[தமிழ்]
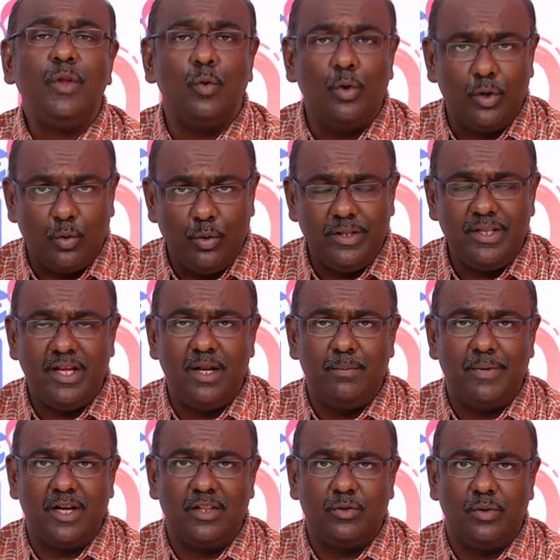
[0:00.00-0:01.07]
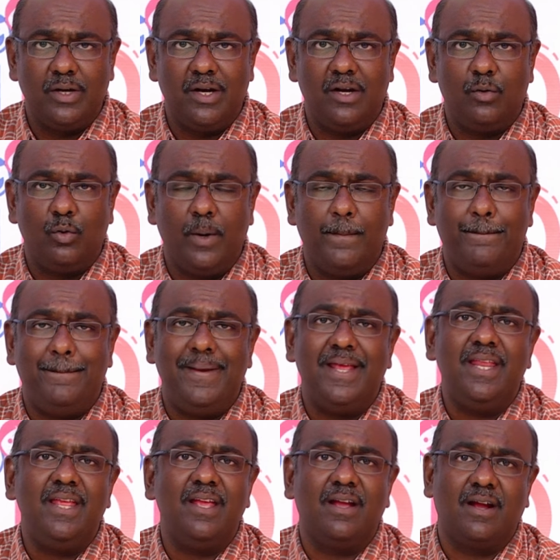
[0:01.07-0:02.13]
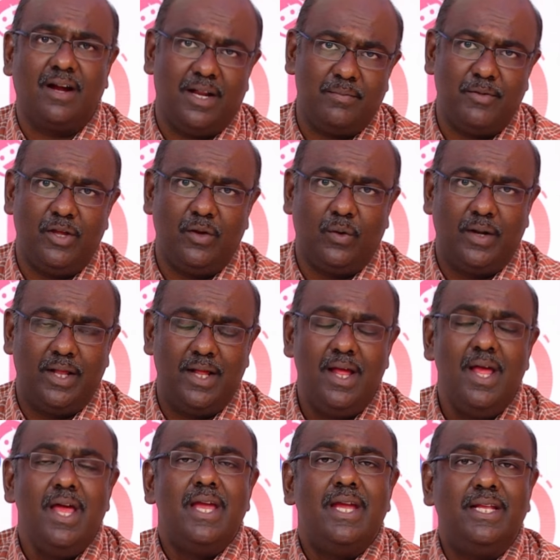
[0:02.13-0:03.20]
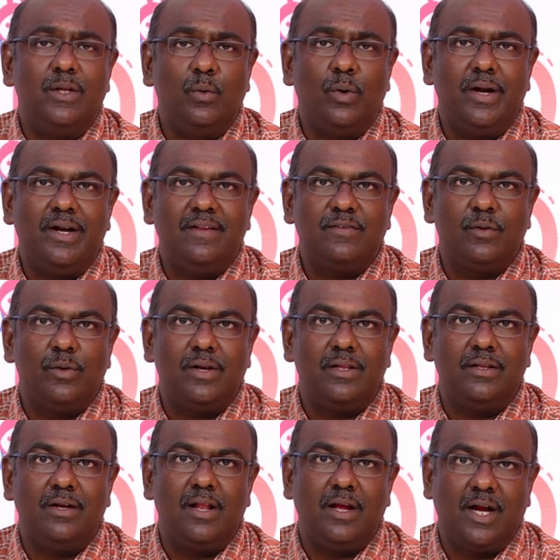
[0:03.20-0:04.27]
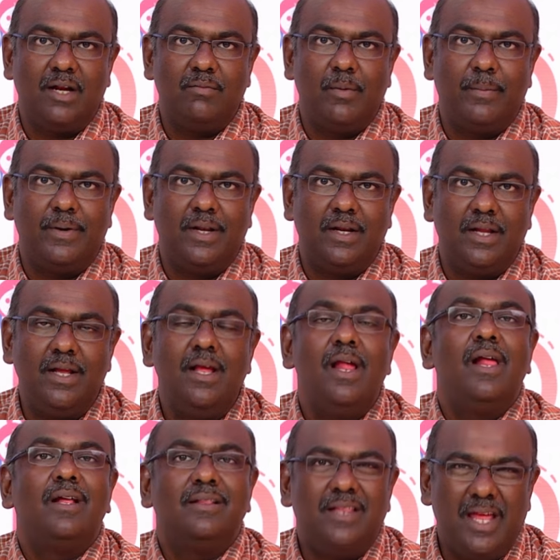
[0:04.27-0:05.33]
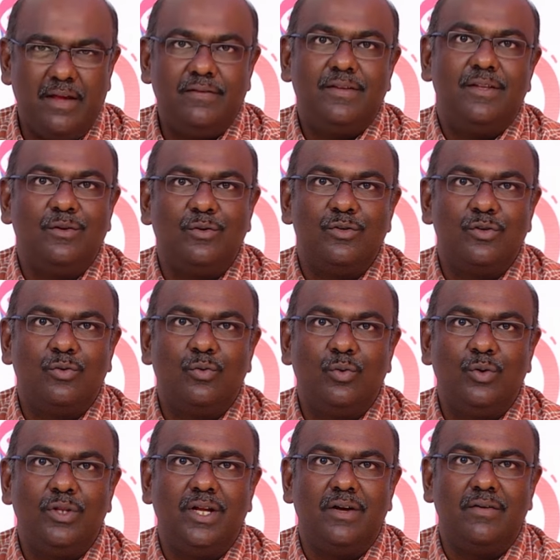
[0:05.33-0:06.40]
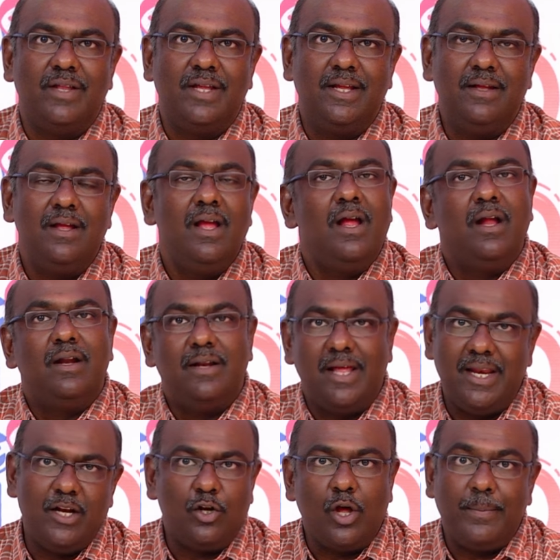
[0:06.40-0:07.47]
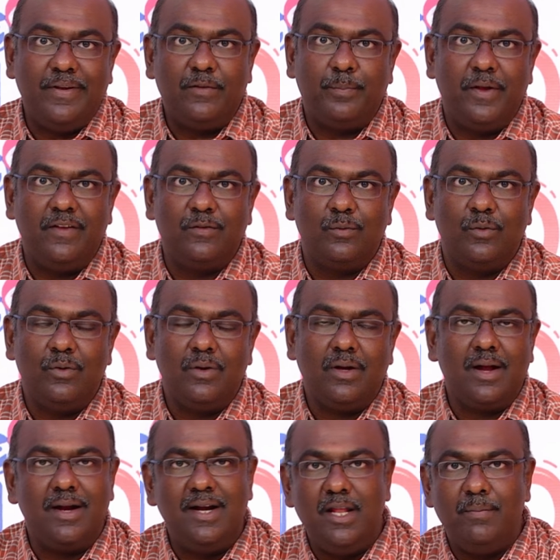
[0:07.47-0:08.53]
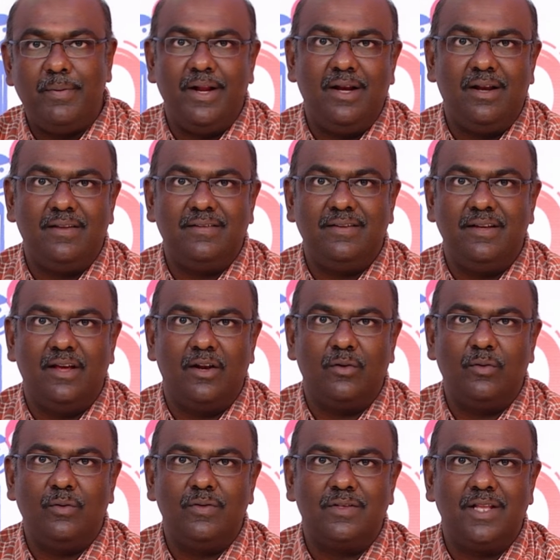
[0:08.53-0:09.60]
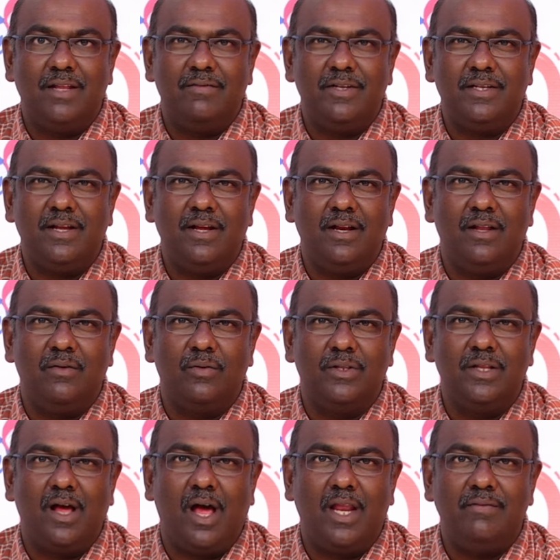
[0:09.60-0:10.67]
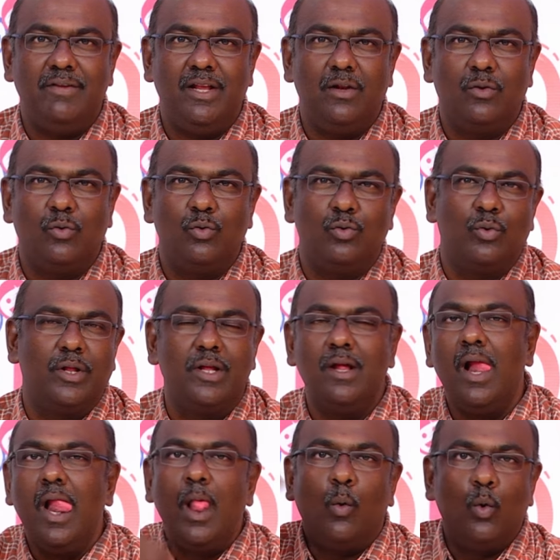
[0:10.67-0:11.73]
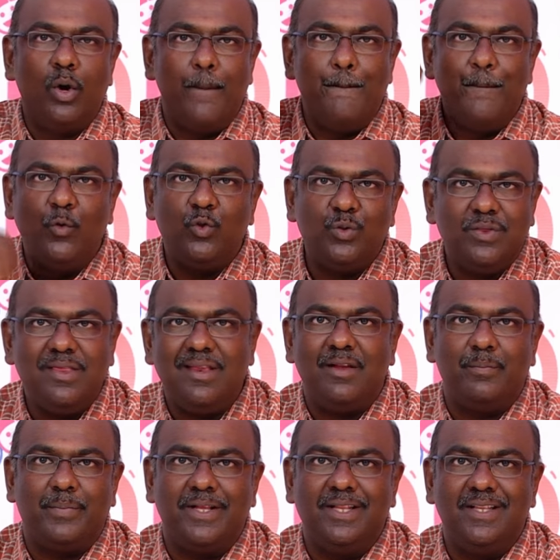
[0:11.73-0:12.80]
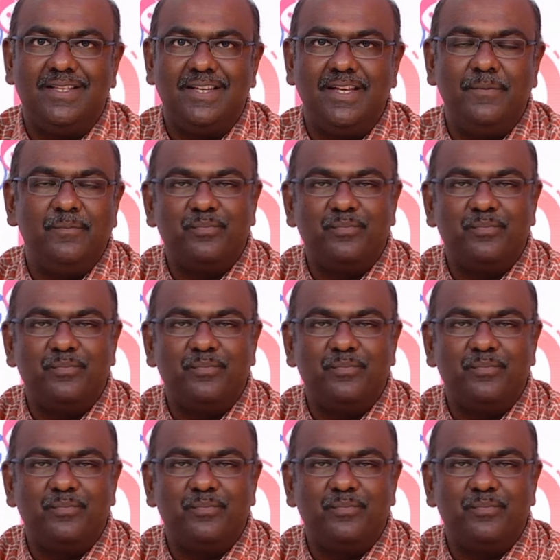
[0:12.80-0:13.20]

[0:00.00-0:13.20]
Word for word: ஒரு குழந்தைகள் மருத்துவர்ன்ற ஒரு பெரிய கடமையோட இதை உங்ககிட்ட சொல்கிறதுக்கு நான் கடமைப்பட்டிருக்கேன் தயவுசெய்து கொஞ்சம் கூர்ந்து கவனிங்க நிறைய டாபிக்ஸ் பேசுவோம் கண்டிப்பாக இன்ட்ரெஸ்டிங்காக இருக்கும் சில விஷயங்களை வந்து அறிவியல் கூட்டோட ஒரு முத்திரை பதிச்சு